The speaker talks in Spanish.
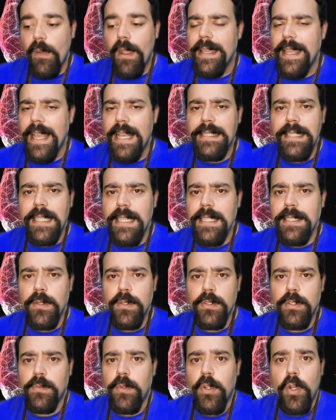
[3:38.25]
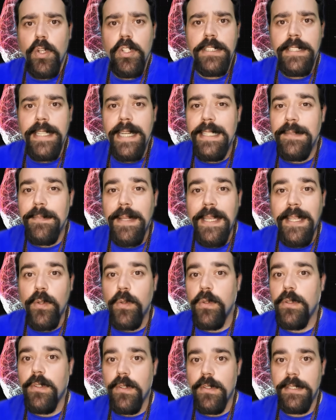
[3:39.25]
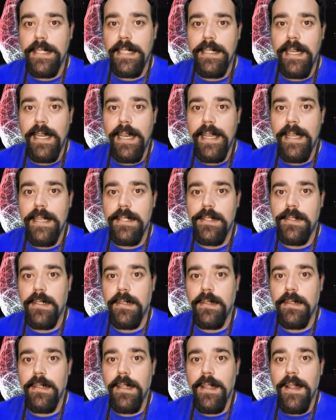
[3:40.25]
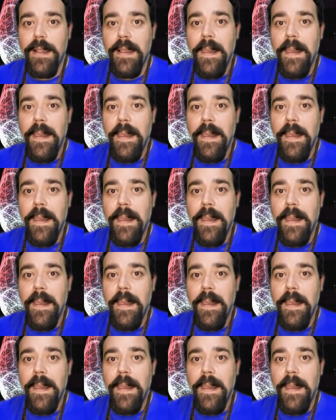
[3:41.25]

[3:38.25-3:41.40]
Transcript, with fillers: y hacer esos 2-3 minutos de relajación.